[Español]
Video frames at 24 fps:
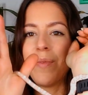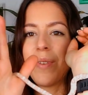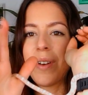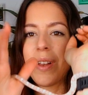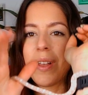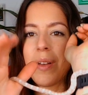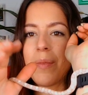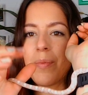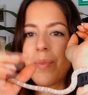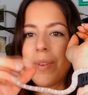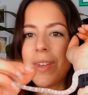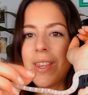
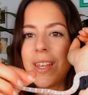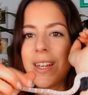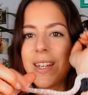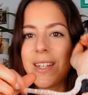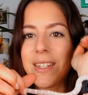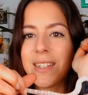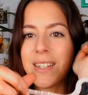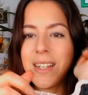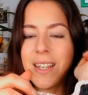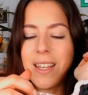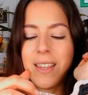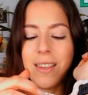porque puede
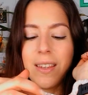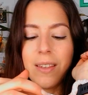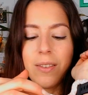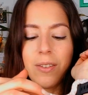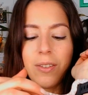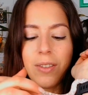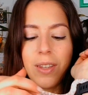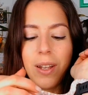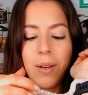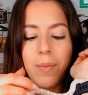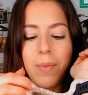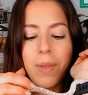que se quede
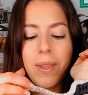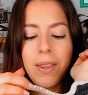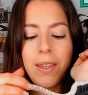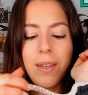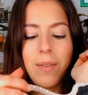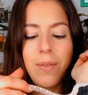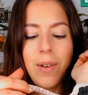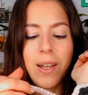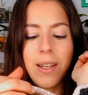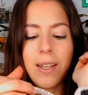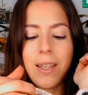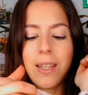
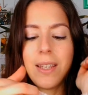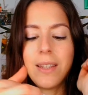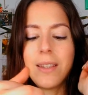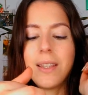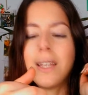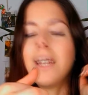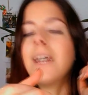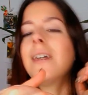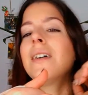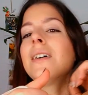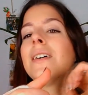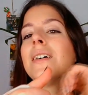totalmente
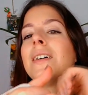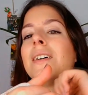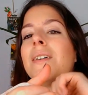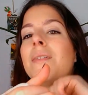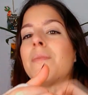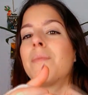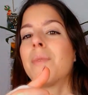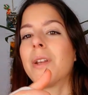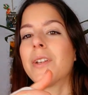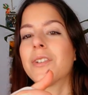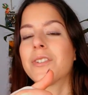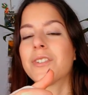blanquita,
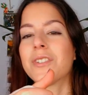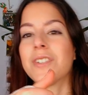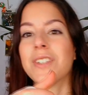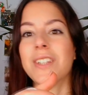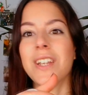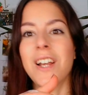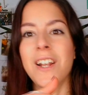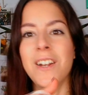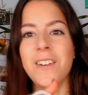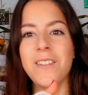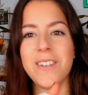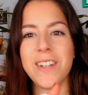pero eso
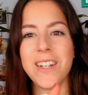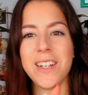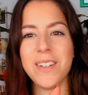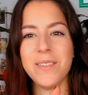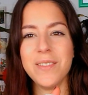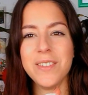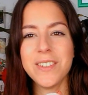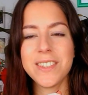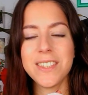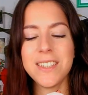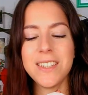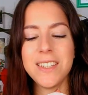ya lo
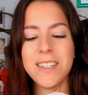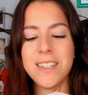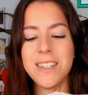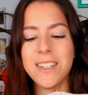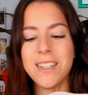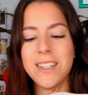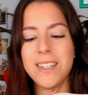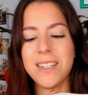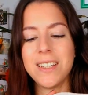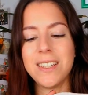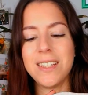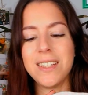veremos
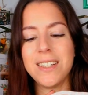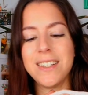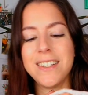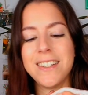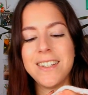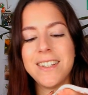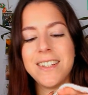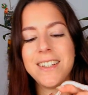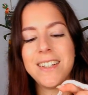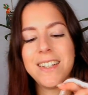y,